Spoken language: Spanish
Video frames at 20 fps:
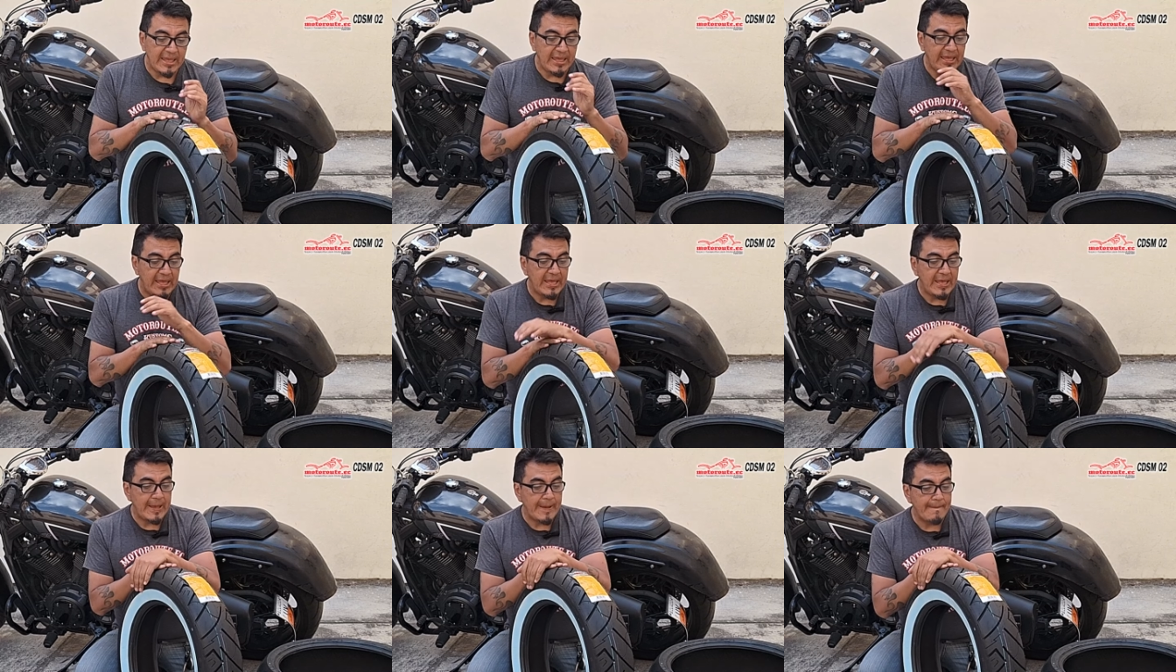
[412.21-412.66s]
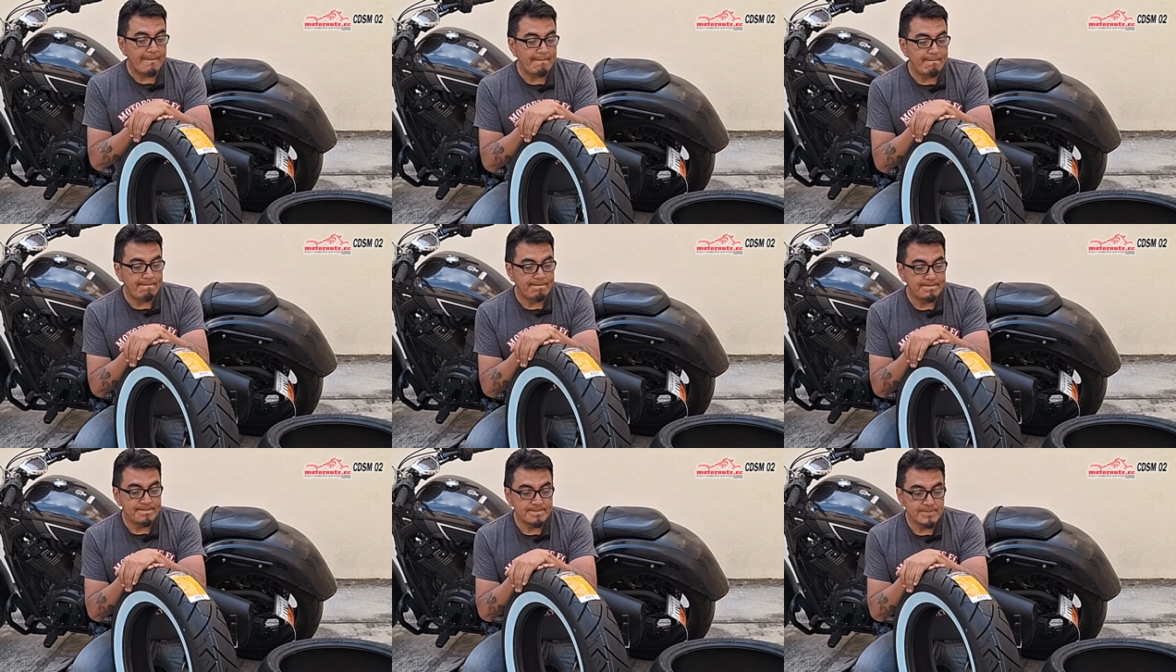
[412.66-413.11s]

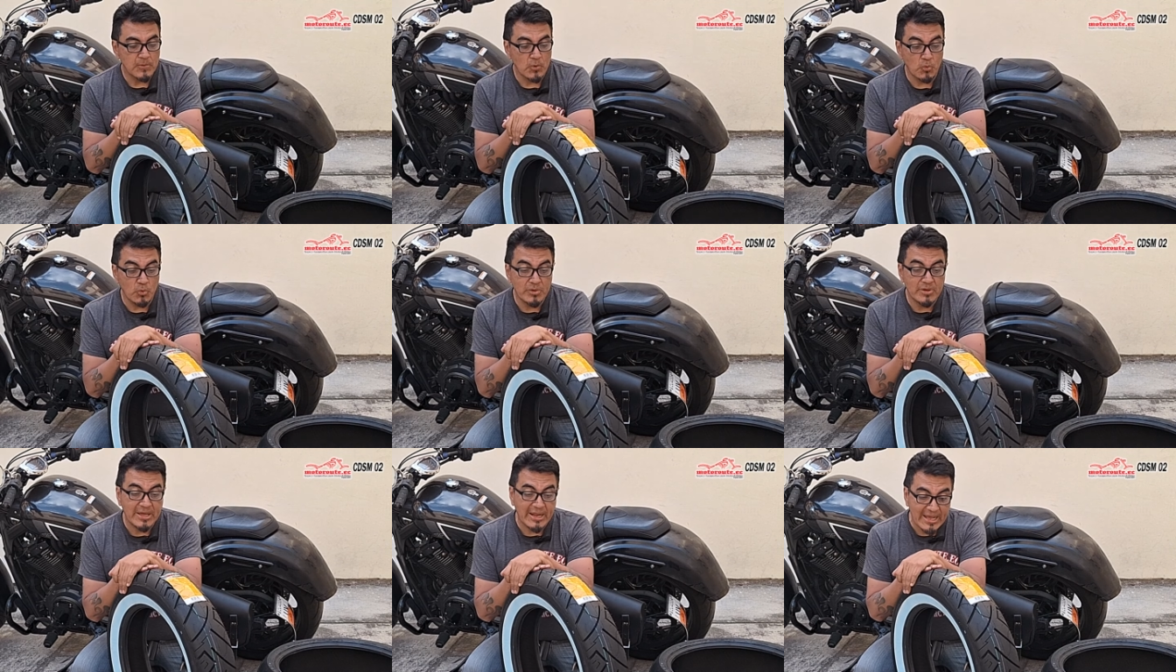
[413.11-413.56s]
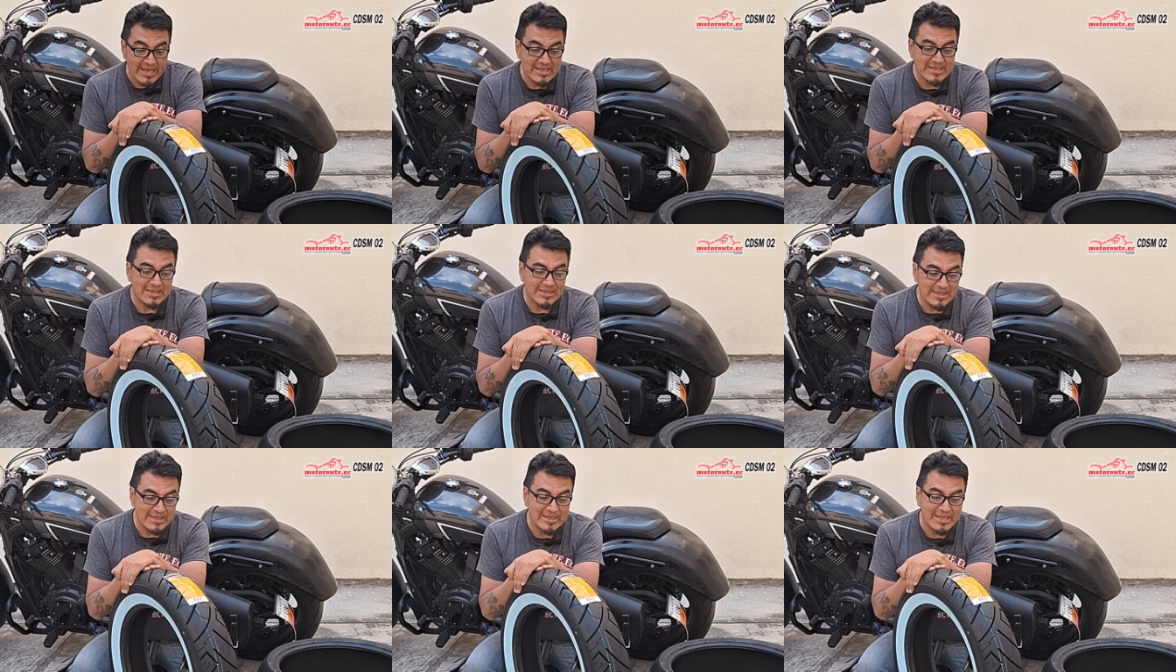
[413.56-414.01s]
Em, un
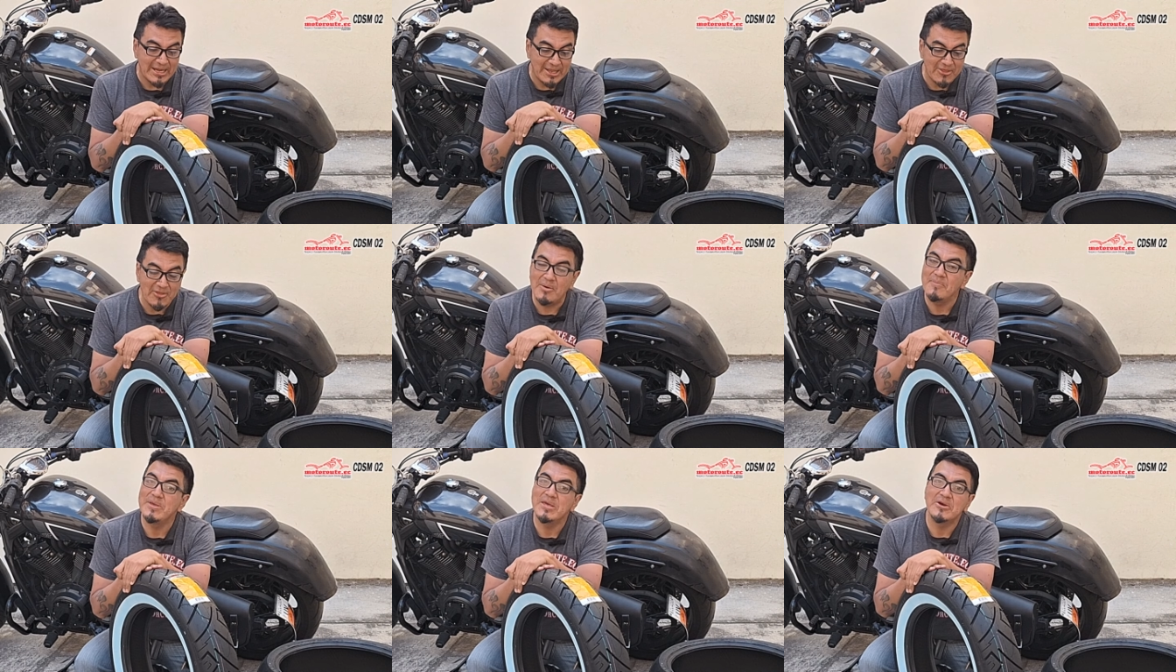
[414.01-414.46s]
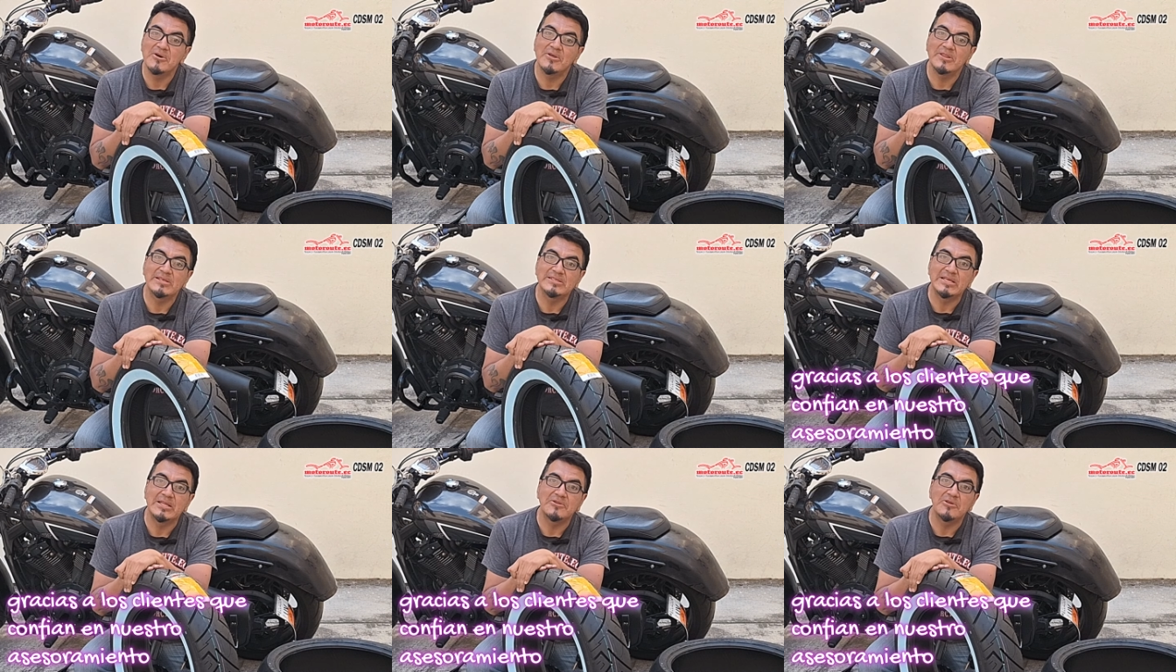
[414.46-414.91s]
gran y querido
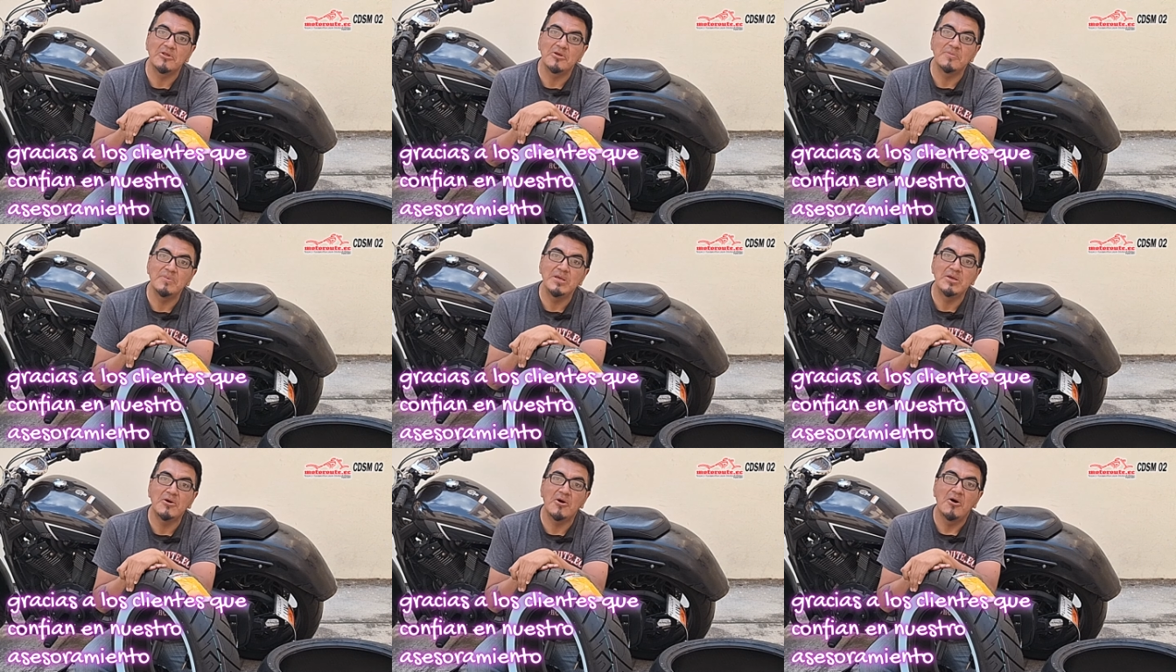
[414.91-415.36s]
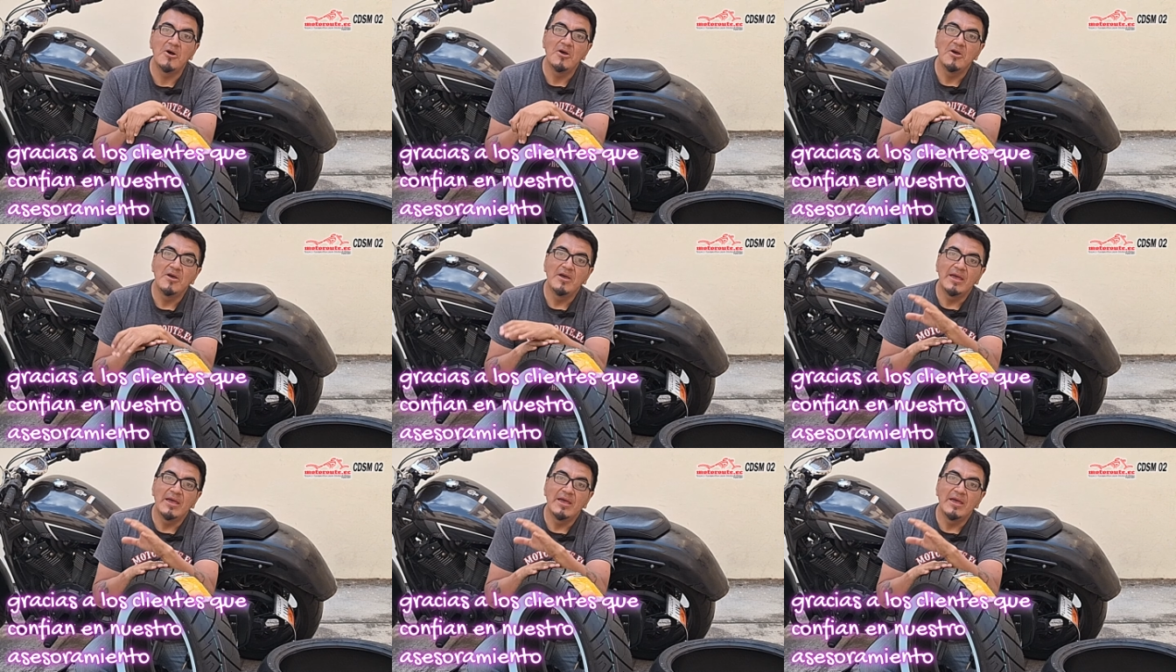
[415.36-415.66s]
amigo de Santo Domingo,